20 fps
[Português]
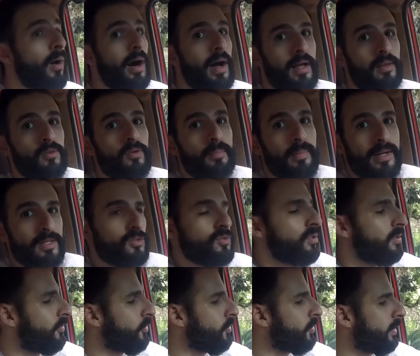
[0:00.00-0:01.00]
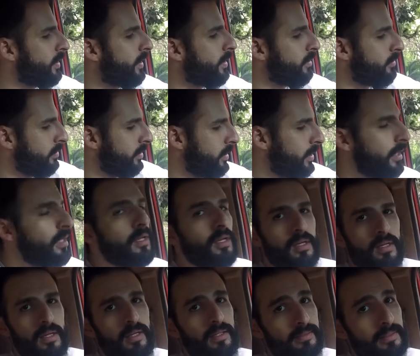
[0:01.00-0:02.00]
ano mais novo do que eu
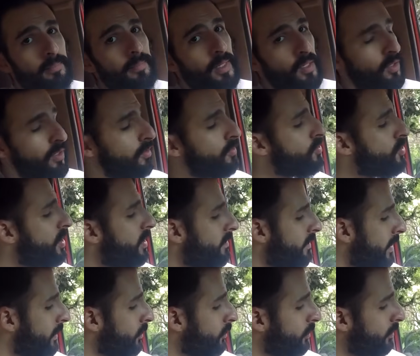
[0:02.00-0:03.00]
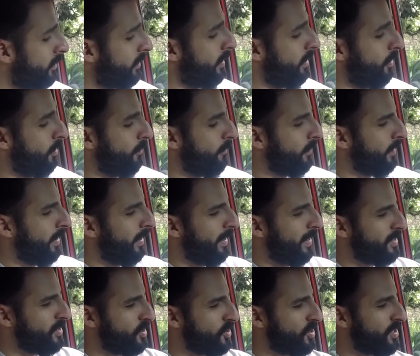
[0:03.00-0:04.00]
e está melhor conservado do que eu
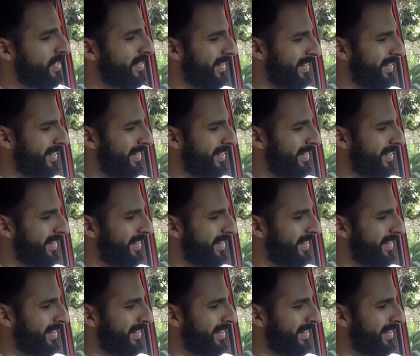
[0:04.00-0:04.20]
gente tem